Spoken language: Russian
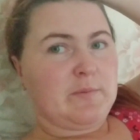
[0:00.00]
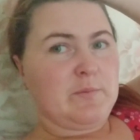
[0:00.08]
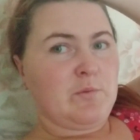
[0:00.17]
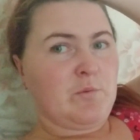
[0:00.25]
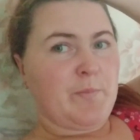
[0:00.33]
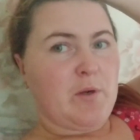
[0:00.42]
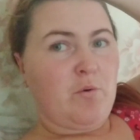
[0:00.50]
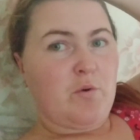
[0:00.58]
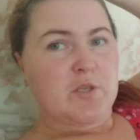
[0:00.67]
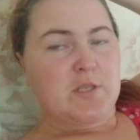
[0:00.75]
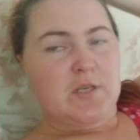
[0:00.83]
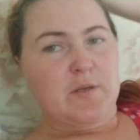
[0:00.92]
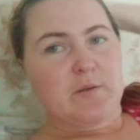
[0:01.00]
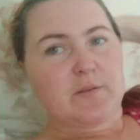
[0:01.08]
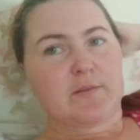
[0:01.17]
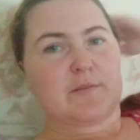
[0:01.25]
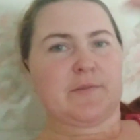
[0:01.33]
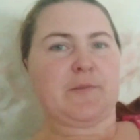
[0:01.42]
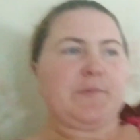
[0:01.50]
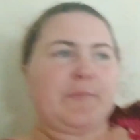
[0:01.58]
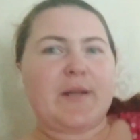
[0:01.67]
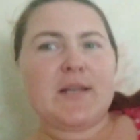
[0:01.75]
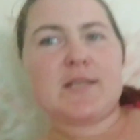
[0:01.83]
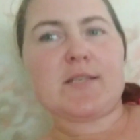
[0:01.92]
ну, похоже, э,
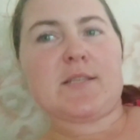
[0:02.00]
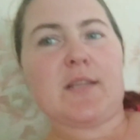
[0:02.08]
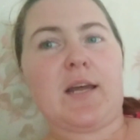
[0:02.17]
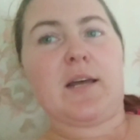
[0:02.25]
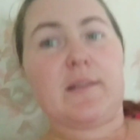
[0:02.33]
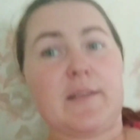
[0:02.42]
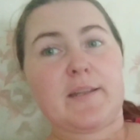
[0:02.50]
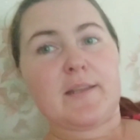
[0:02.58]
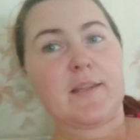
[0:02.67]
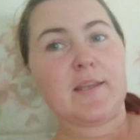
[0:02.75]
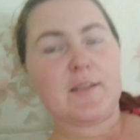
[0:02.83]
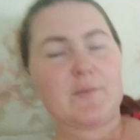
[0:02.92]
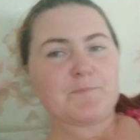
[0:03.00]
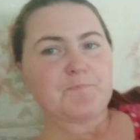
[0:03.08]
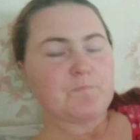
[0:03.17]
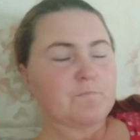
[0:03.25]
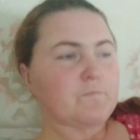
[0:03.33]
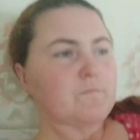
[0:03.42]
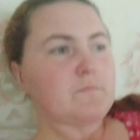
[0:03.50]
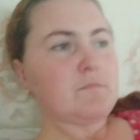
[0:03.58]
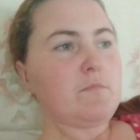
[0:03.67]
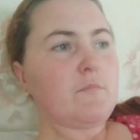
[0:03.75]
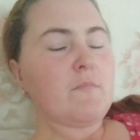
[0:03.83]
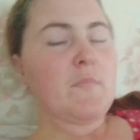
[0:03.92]
болезнь на ларингит.
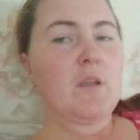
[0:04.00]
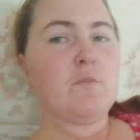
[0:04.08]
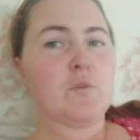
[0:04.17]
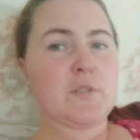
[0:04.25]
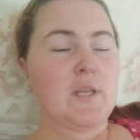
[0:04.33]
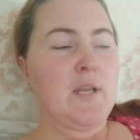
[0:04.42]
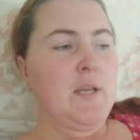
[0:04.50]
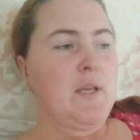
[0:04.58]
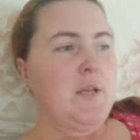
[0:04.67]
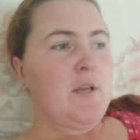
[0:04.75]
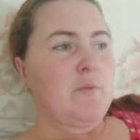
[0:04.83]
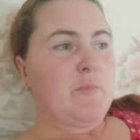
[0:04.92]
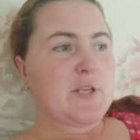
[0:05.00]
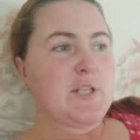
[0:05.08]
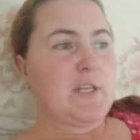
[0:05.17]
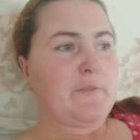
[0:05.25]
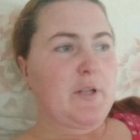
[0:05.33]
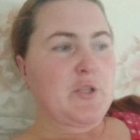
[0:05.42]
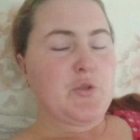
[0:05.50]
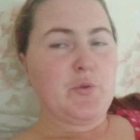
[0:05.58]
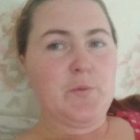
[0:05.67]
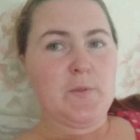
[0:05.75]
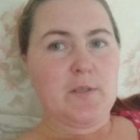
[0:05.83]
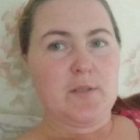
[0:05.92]
Вот. Пошли к
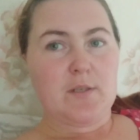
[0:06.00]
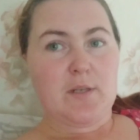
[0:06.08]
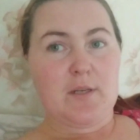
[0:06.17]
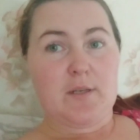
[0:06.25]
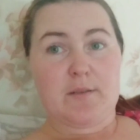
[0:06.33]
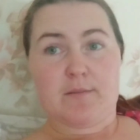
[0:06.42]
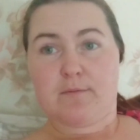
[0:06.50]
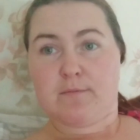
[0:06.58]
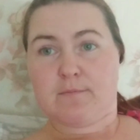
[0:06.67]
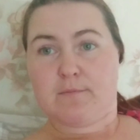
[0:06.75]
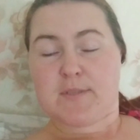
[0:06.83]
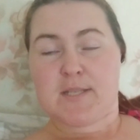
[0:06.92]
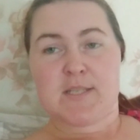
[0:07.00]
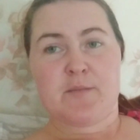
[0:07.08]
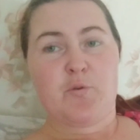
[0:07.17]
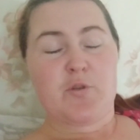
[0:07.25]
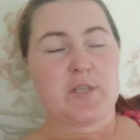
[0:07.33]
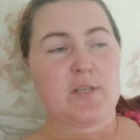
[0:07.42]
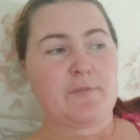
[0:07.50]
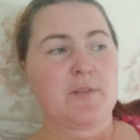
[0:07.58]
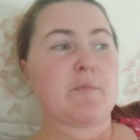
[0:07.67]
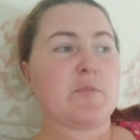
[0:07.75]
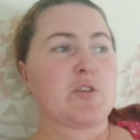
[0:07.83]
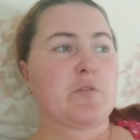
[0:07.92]
врачу, э, с антибиотиков
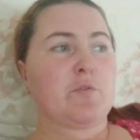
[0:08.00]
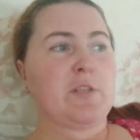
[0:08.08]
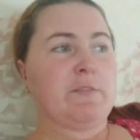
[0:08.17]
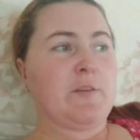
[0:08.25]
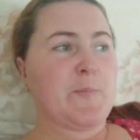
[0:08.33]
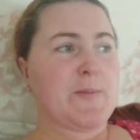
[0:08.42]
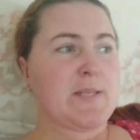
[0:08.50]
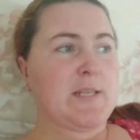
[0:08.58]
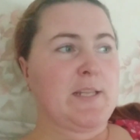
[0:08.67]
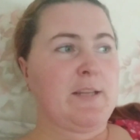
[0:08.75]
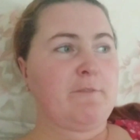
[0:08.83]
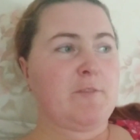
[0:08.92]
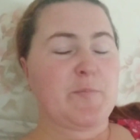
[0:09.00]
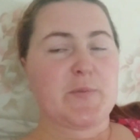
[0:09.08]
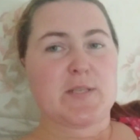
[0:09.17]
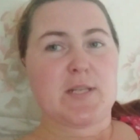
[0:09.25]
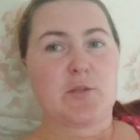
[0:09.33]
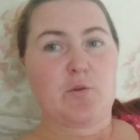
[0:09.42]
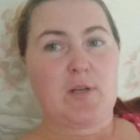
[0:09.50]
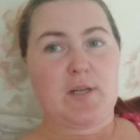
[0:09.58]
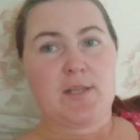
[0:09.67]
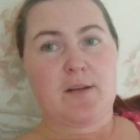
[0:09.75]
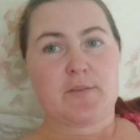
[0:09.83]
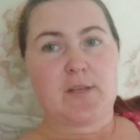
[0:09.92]
нам ничего не выписали, нам выписали только
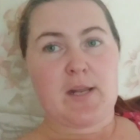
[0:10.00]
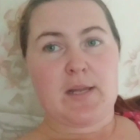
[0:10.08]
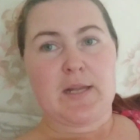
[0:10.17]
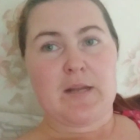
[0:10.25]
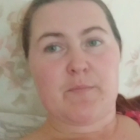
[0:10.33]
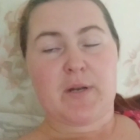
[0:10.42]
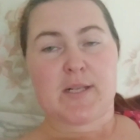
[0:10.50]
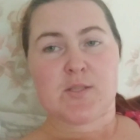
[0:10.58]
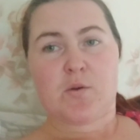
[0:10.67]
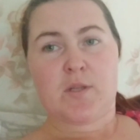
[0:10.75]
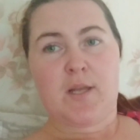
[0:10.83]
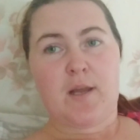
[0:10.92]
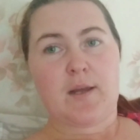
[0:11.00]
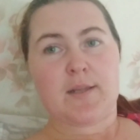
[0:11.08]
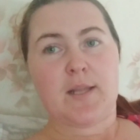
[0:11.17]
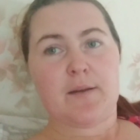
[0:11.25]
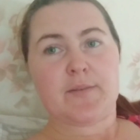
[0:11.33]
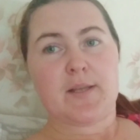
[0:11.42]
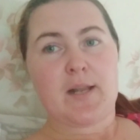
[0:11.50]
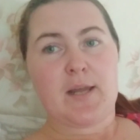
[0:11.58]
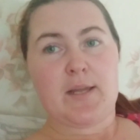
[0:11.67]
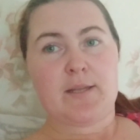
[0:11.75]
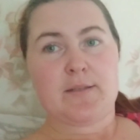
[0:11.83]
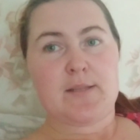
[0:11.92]
одна вторая амброксола, одна
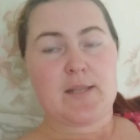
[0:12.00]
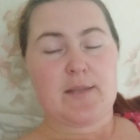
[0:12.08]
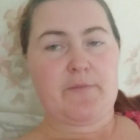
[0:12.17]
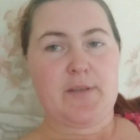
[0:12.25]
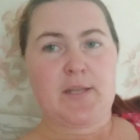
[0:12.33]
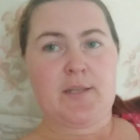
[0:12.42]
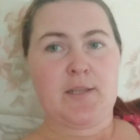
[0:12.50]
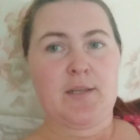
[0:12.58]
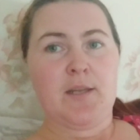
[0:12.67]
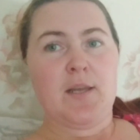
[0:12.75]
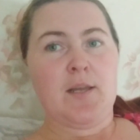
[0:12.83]
вторая дертеверина,